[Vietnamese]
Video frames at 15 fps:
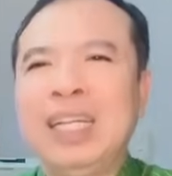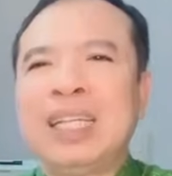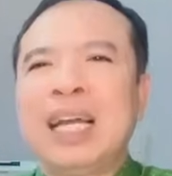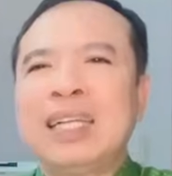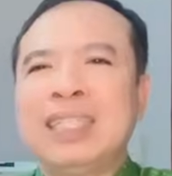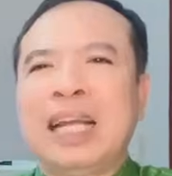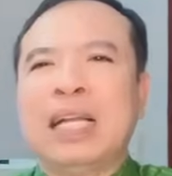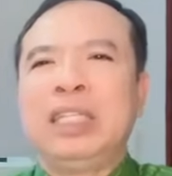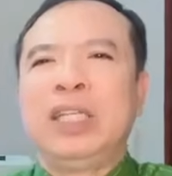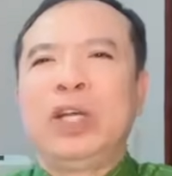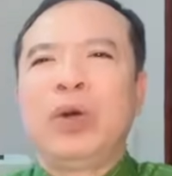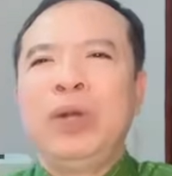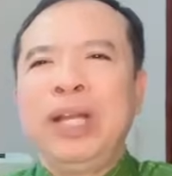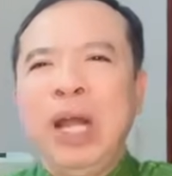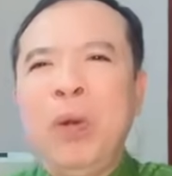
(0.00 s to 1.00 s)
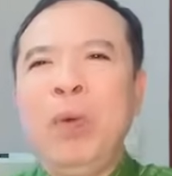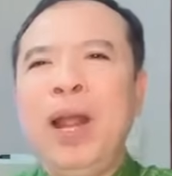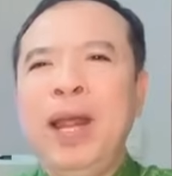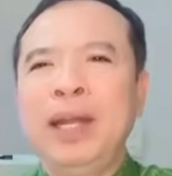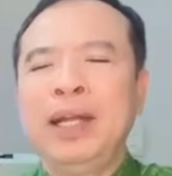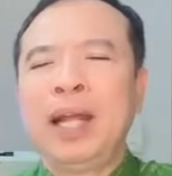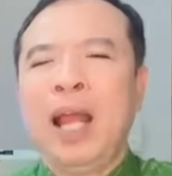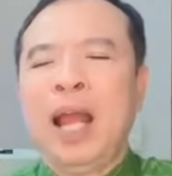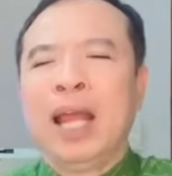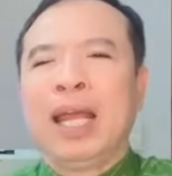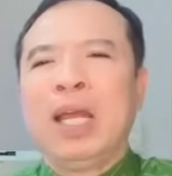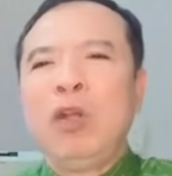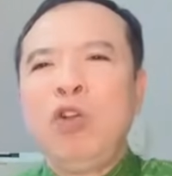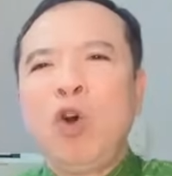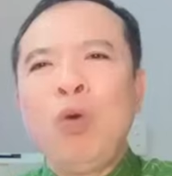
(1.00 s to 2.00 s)
Thế thì tác giả chỉ có nêu lên
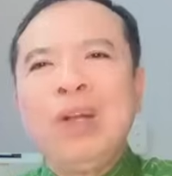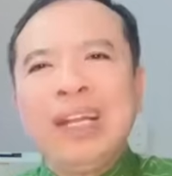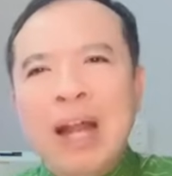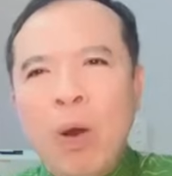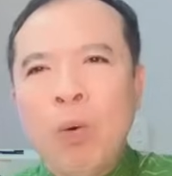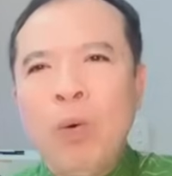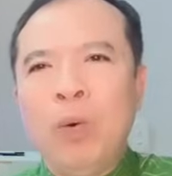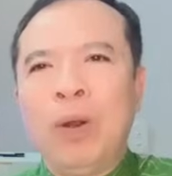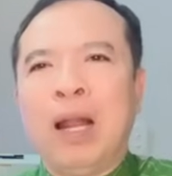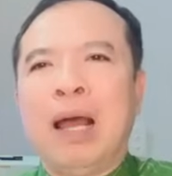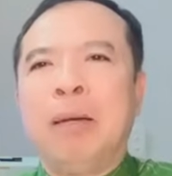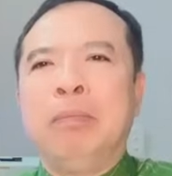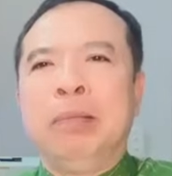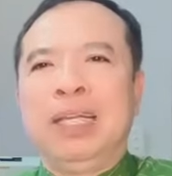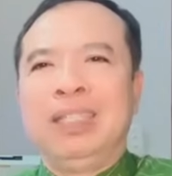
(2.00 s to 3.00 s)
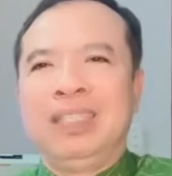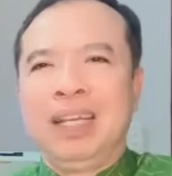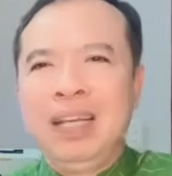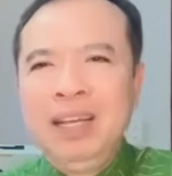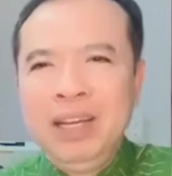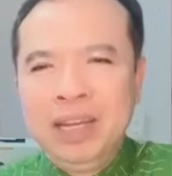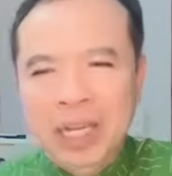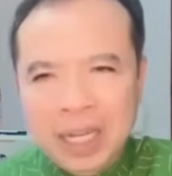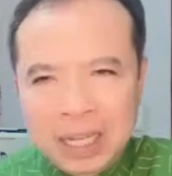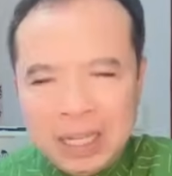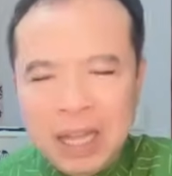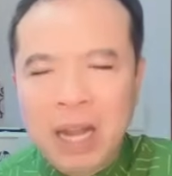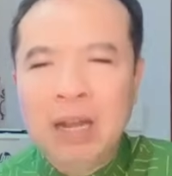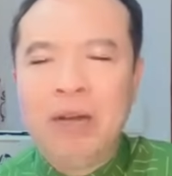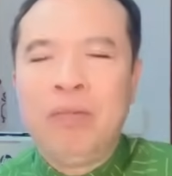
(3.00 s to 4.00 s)
cái nỗi đau là bị chính
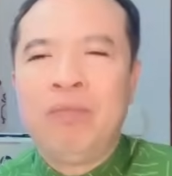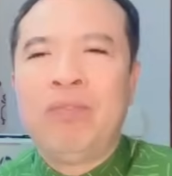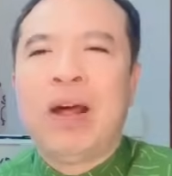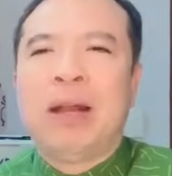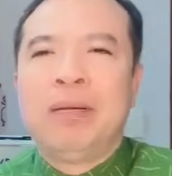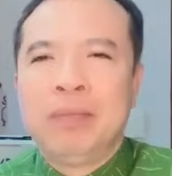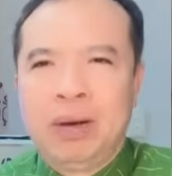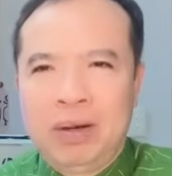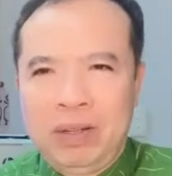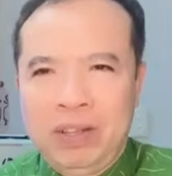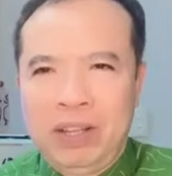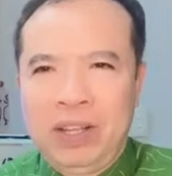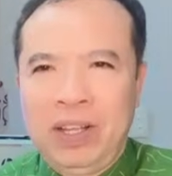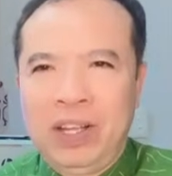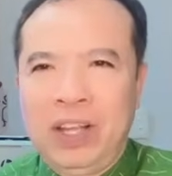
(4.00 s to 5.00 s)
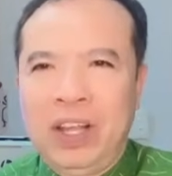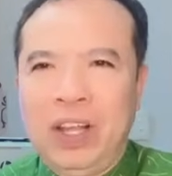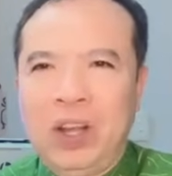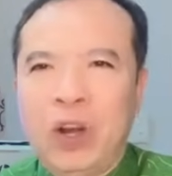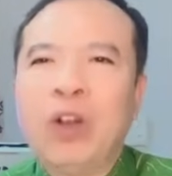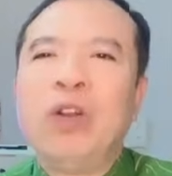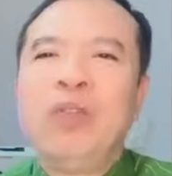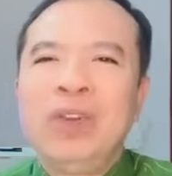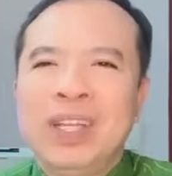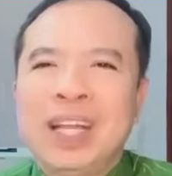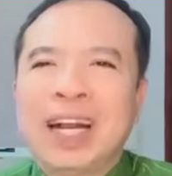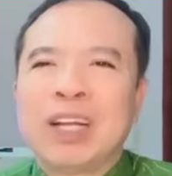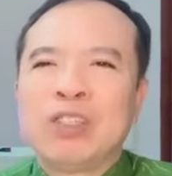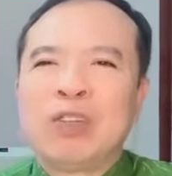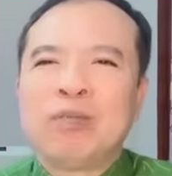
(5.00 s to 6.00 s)
người thân phản bội. Còn đối với
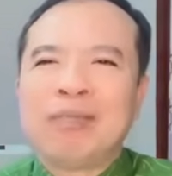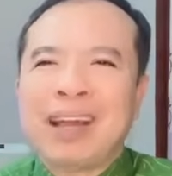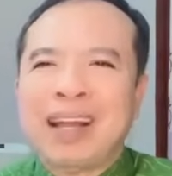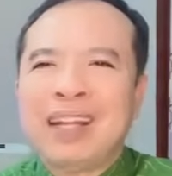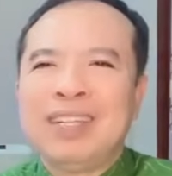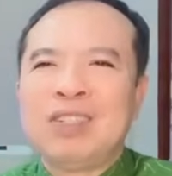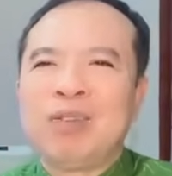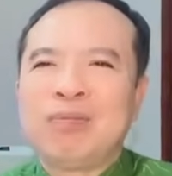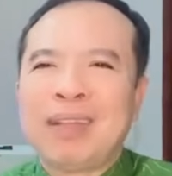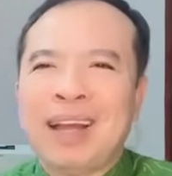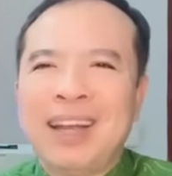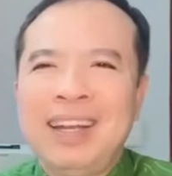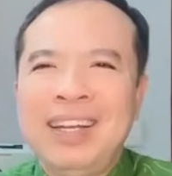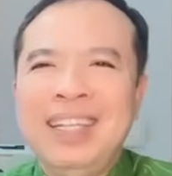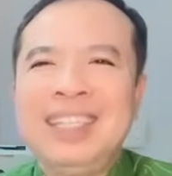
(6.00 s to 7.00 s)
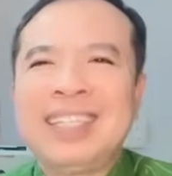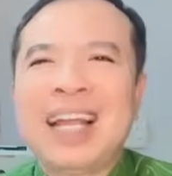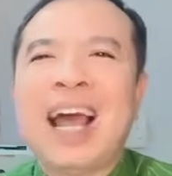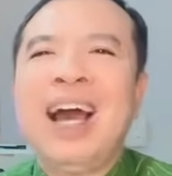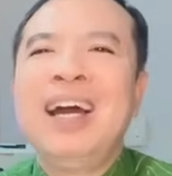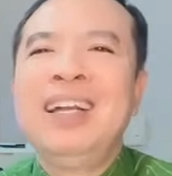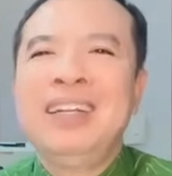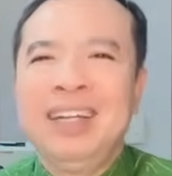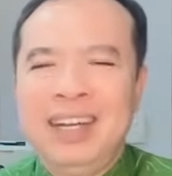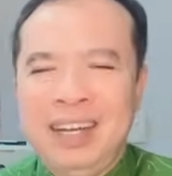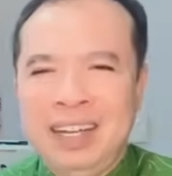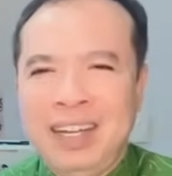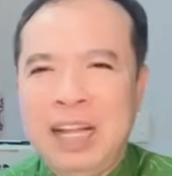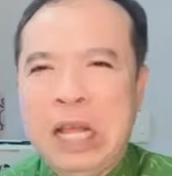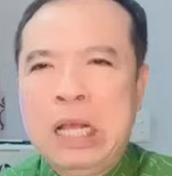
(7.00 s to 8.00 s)
tất cả chúng ta thì chúng ta đi xa hơn
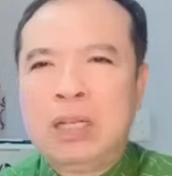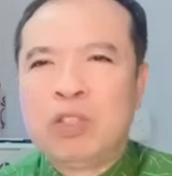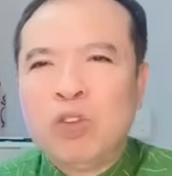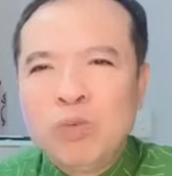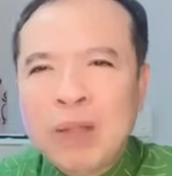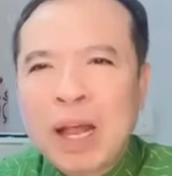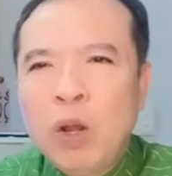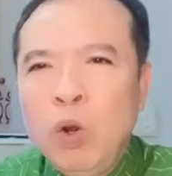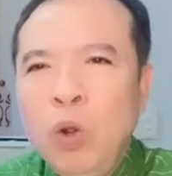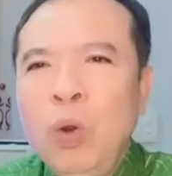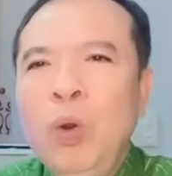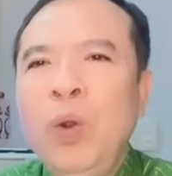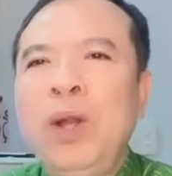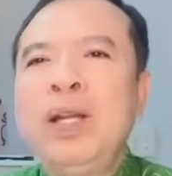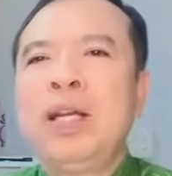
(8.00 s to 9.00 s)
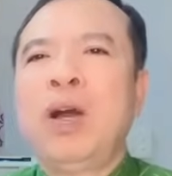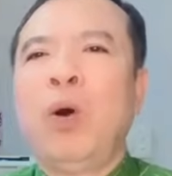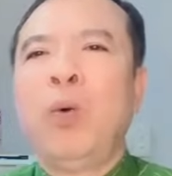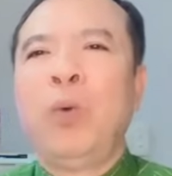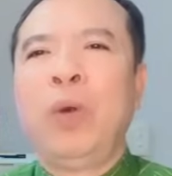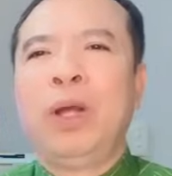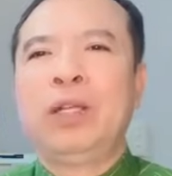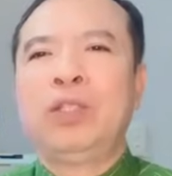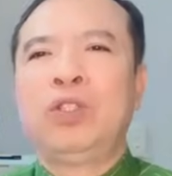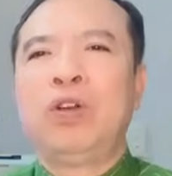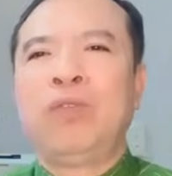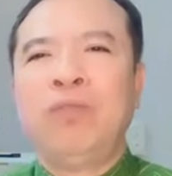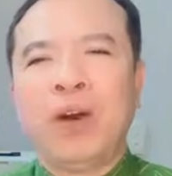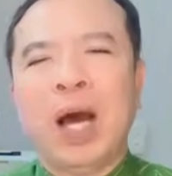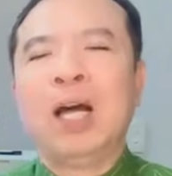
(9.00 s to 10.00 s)
nữa. Chúng ta luôn luôn cầu nguyện
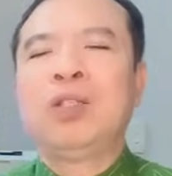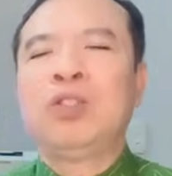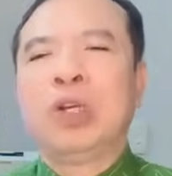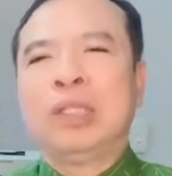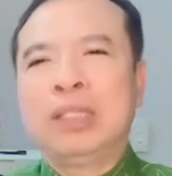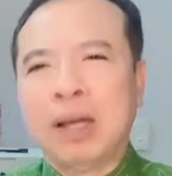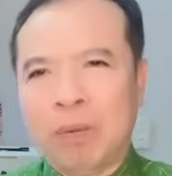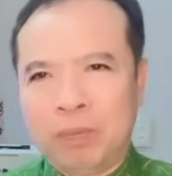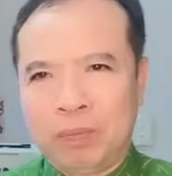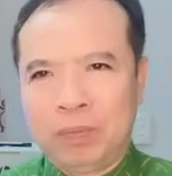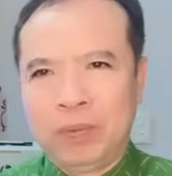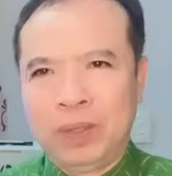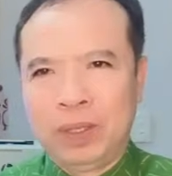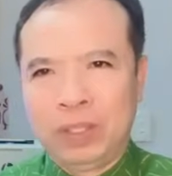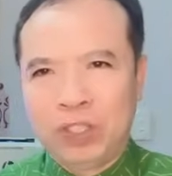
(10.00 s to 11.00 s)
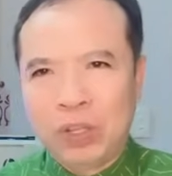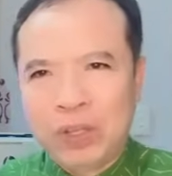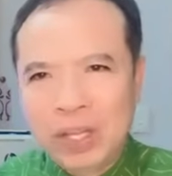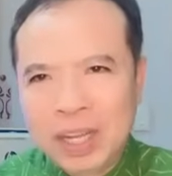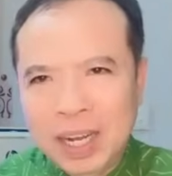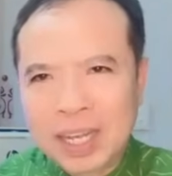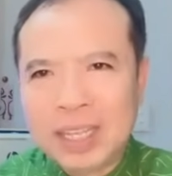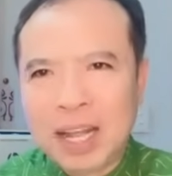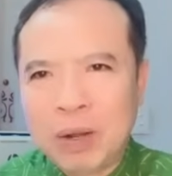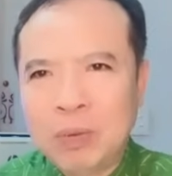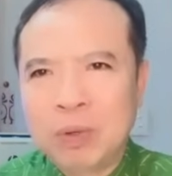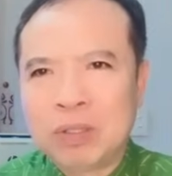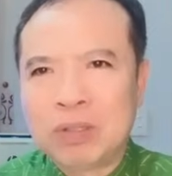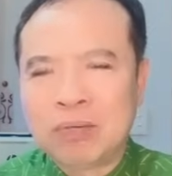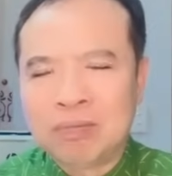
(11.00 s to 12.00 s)
cho vợ, cho chồng, cho những người
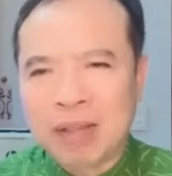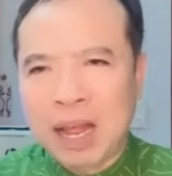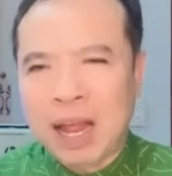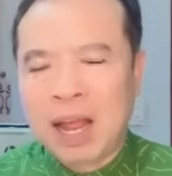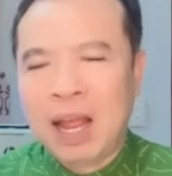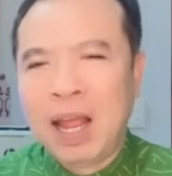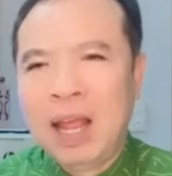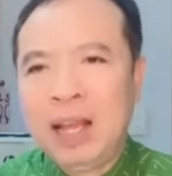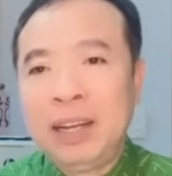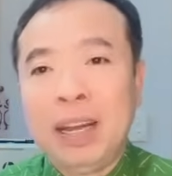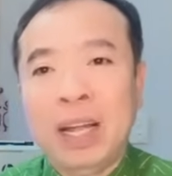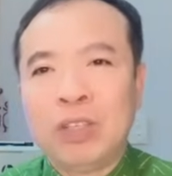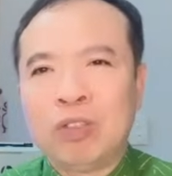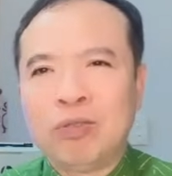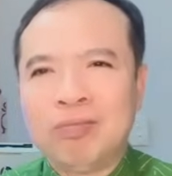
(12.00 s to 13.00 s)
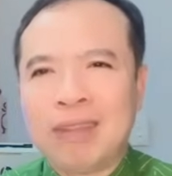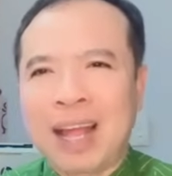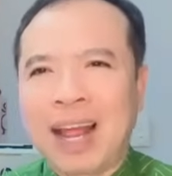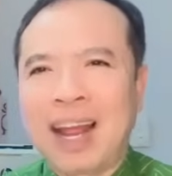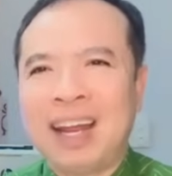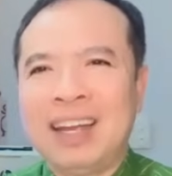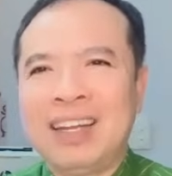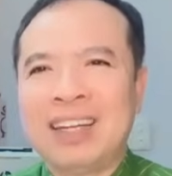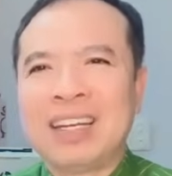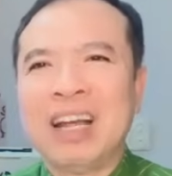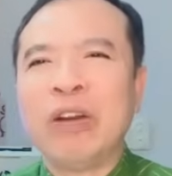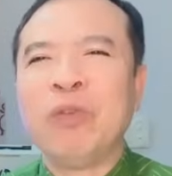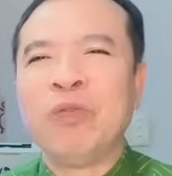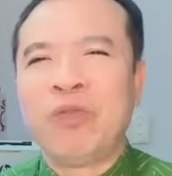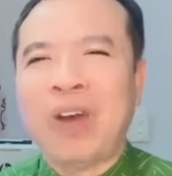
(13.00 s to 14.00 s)
thân của chúng ta để chúng ta
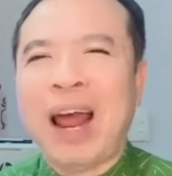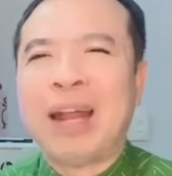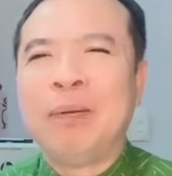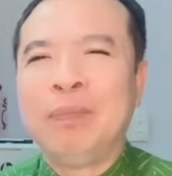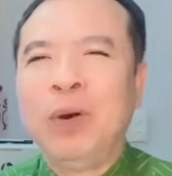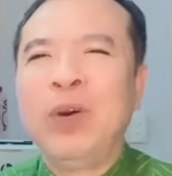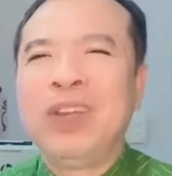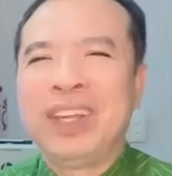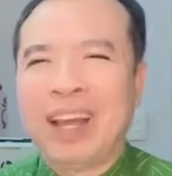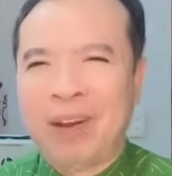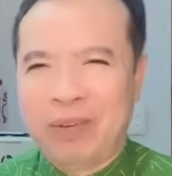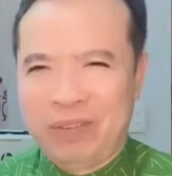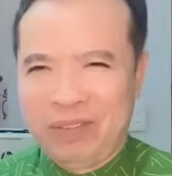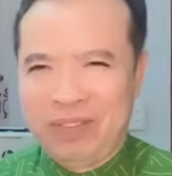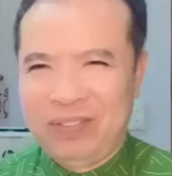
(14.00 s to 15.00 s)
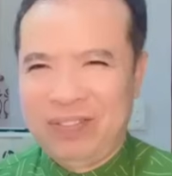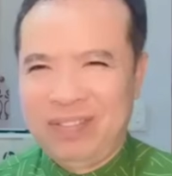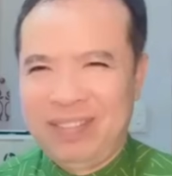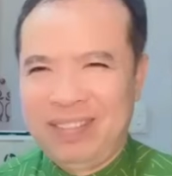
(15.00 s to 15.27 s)
đừng phản bội nhau.